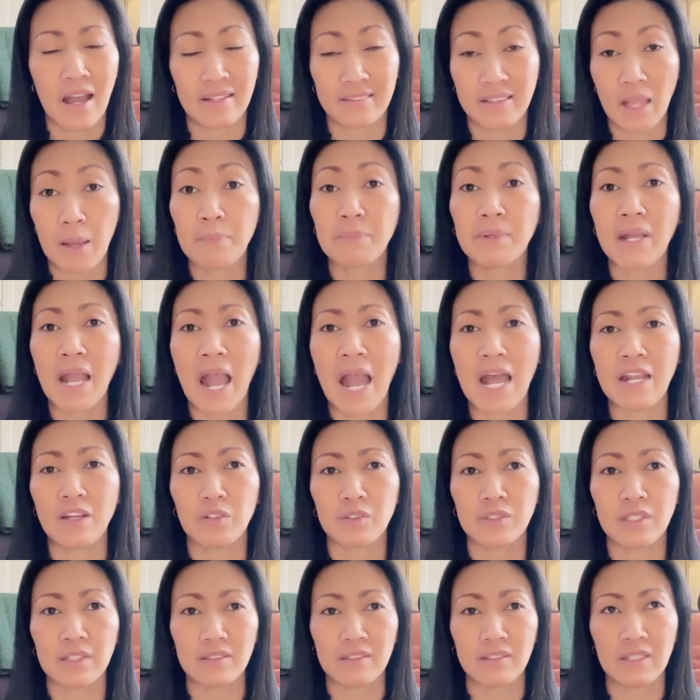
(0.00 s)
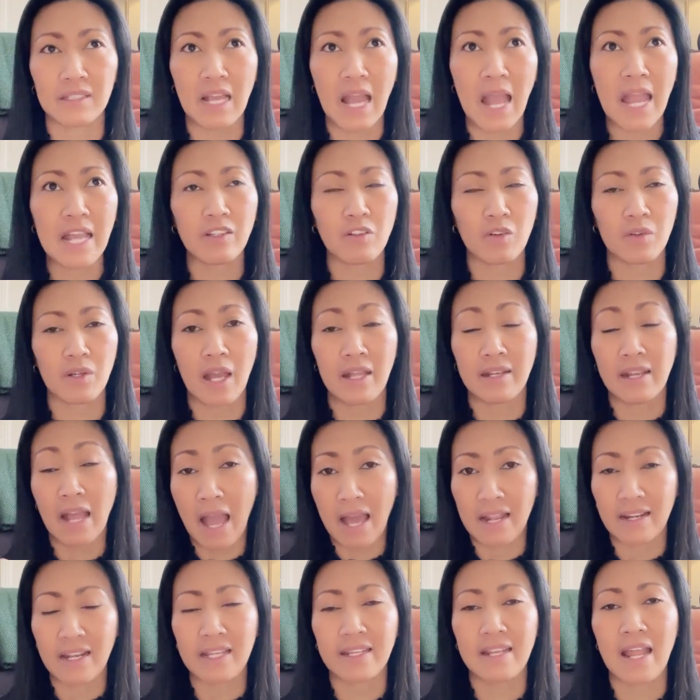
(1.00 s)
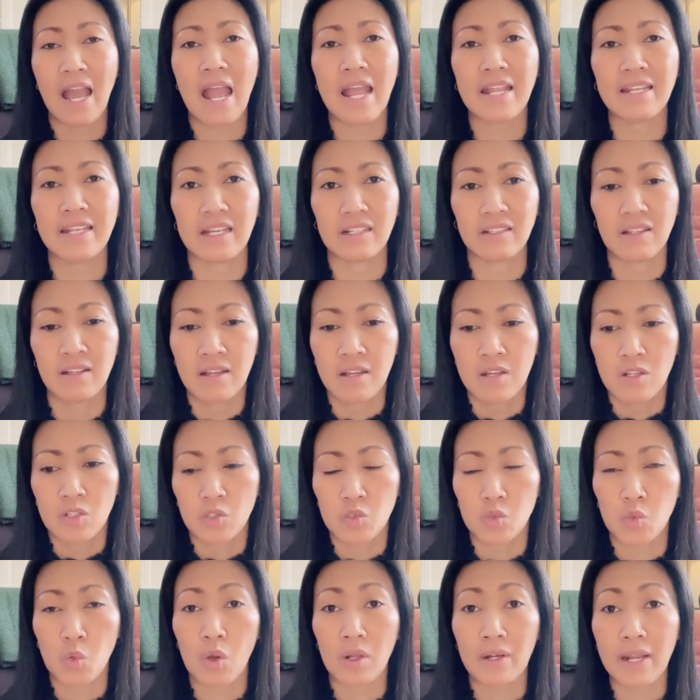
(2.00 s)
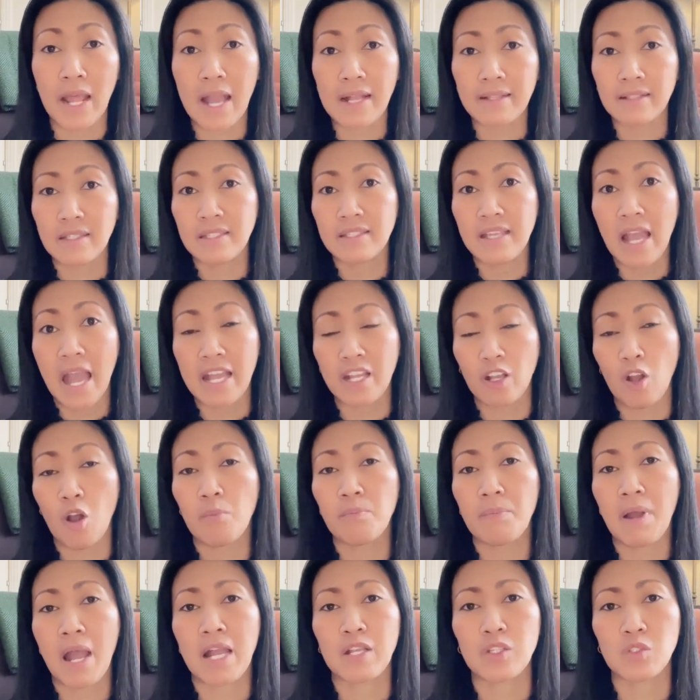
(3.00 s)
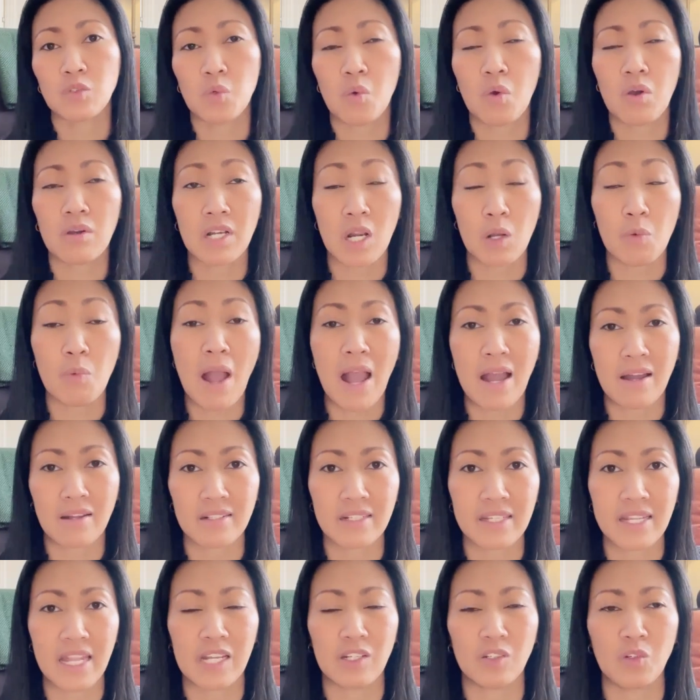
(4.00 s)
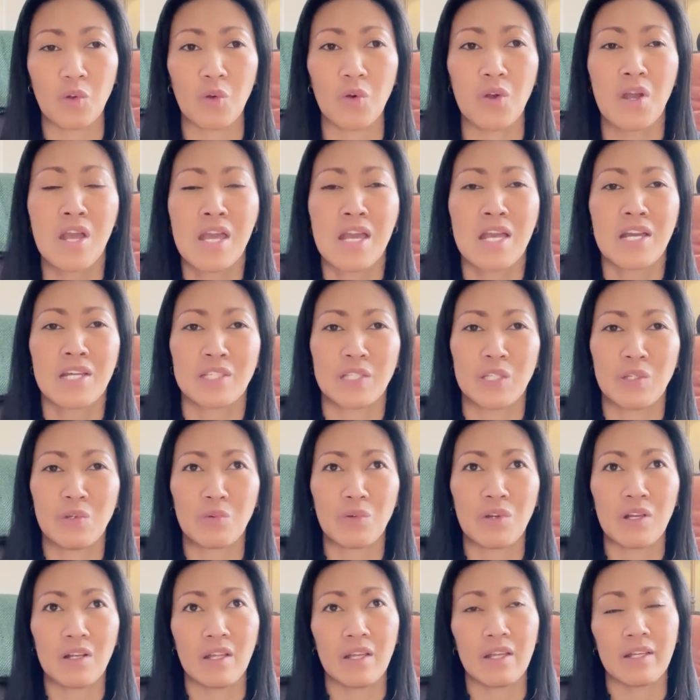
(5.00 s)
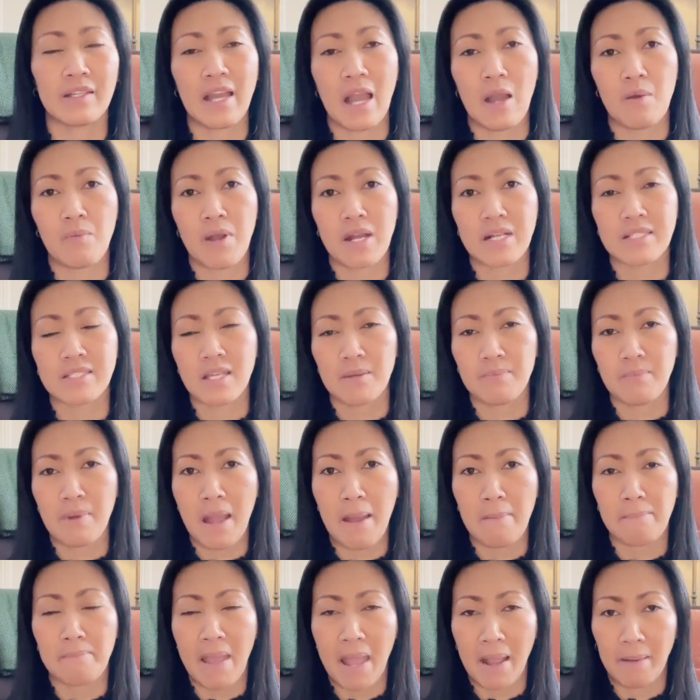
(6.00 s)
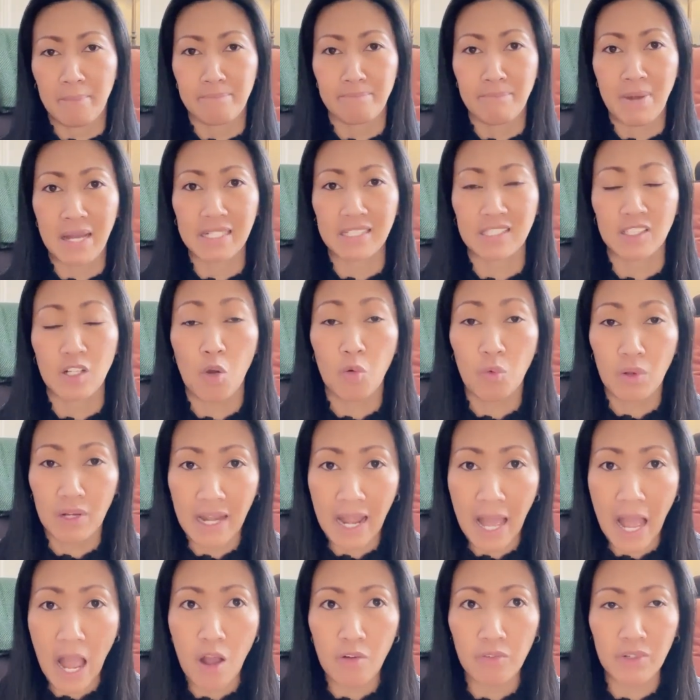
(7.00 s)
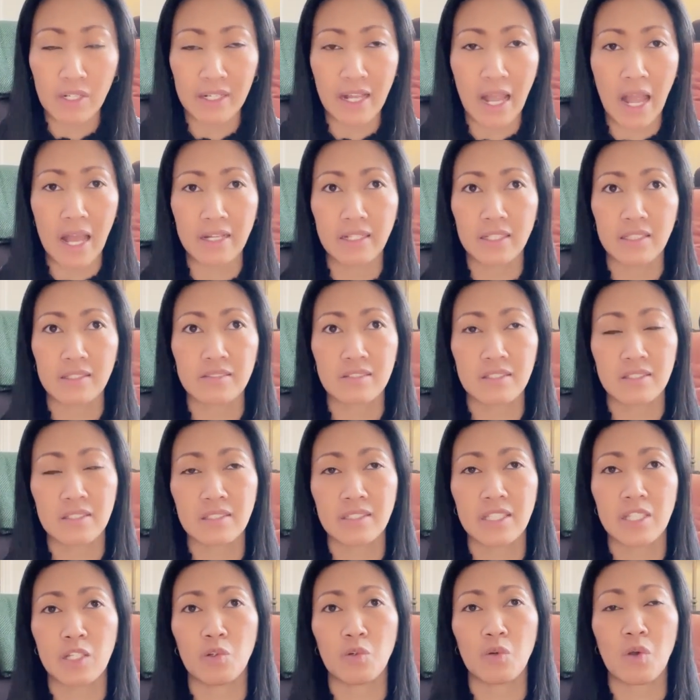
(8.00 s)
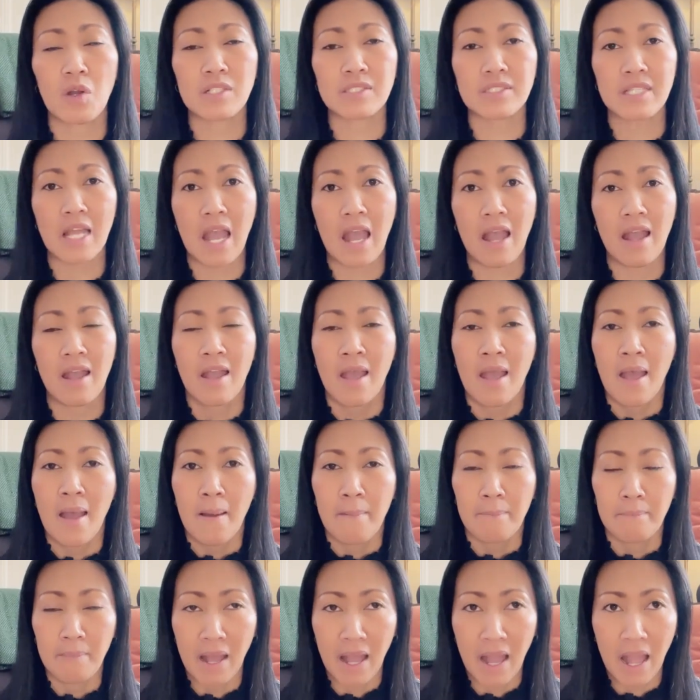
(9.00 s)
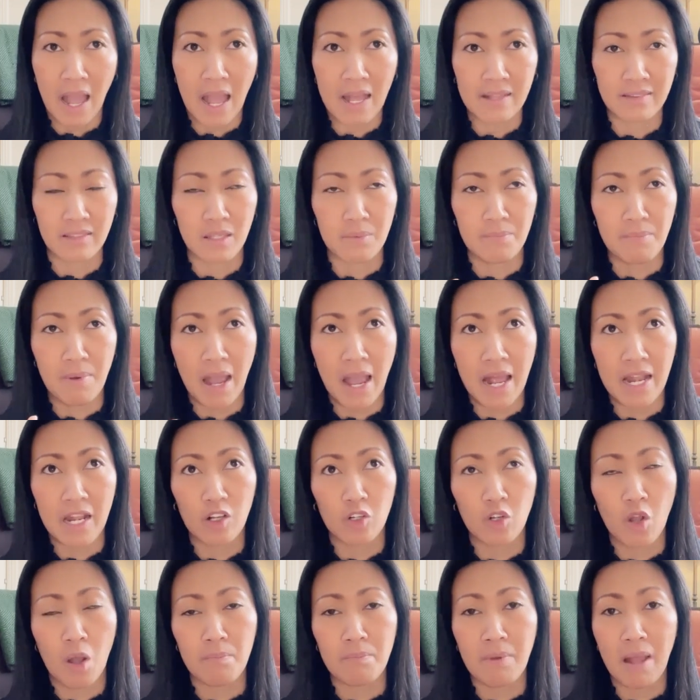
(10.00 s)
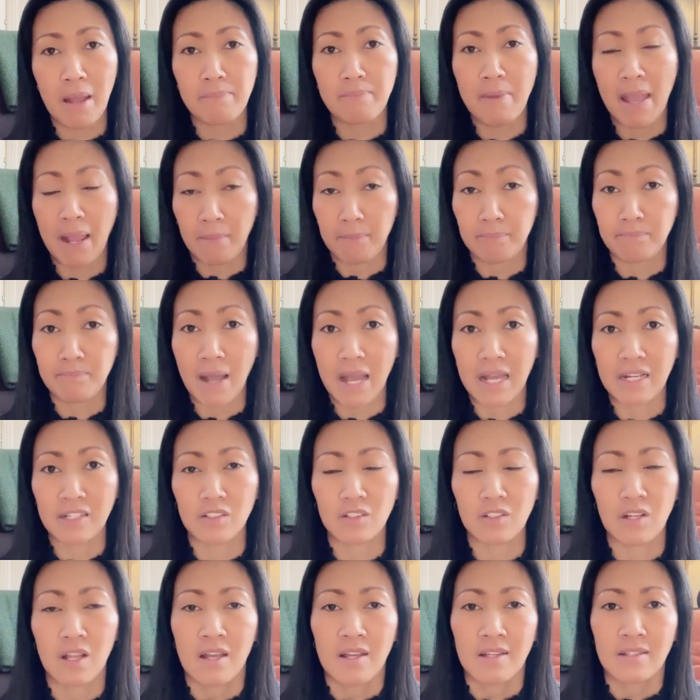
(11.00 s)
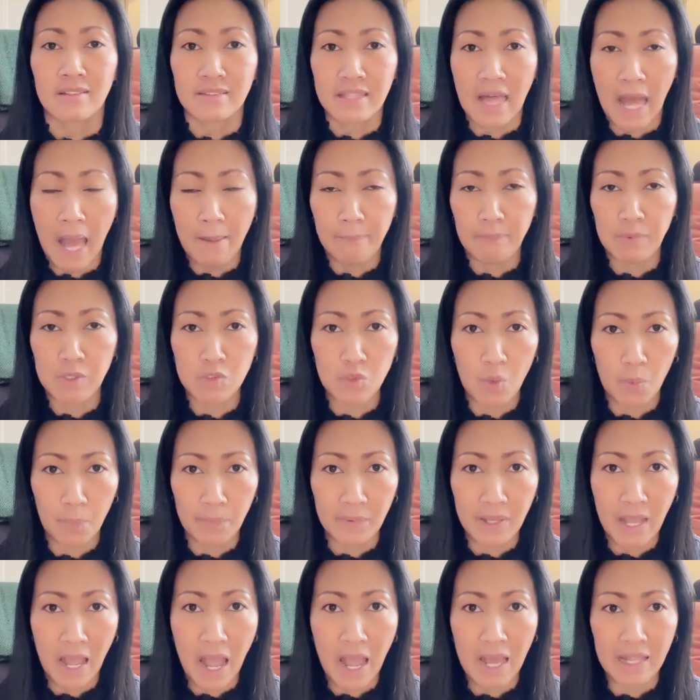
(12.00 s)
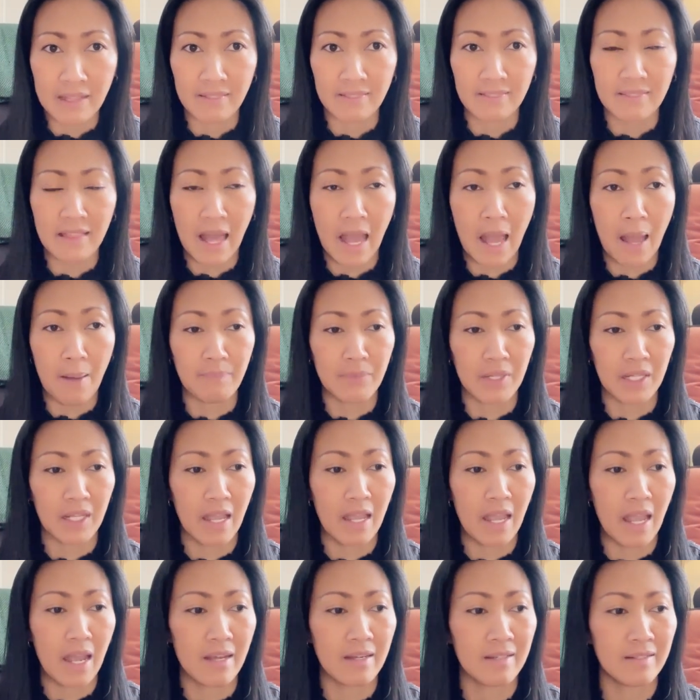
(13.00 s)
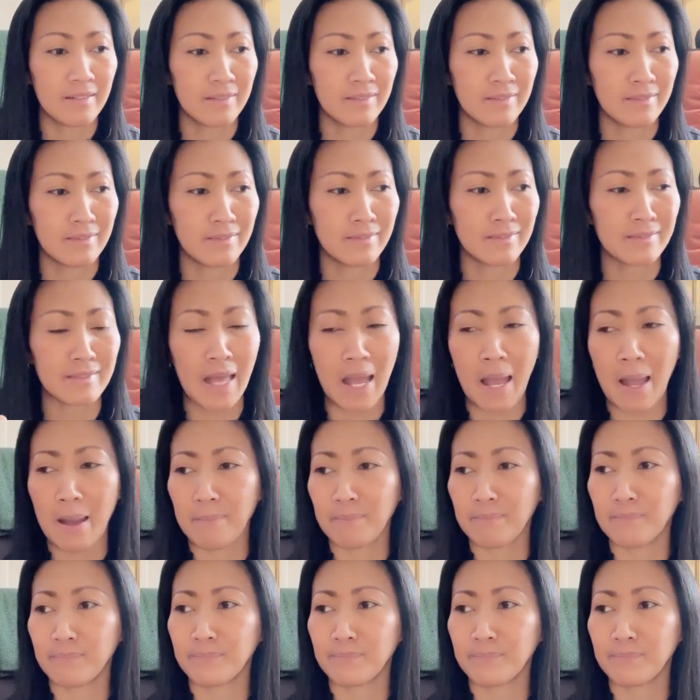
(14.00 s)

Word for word: ทำงานเนาะง่ายต่อการหาไรายได้เนี่ยช่วงแรกที่ย้ายเข้ามาช่วงระหว่างเรียนเนาะนิวก็เลยกะว่าจะมาแบ่งปันคร่าวๆนะคะ ซึ่งนิวก็จะมาอธิบายแล้วก็มาแบ่งปันตามประสบการณ์ตามยังไงอะตาม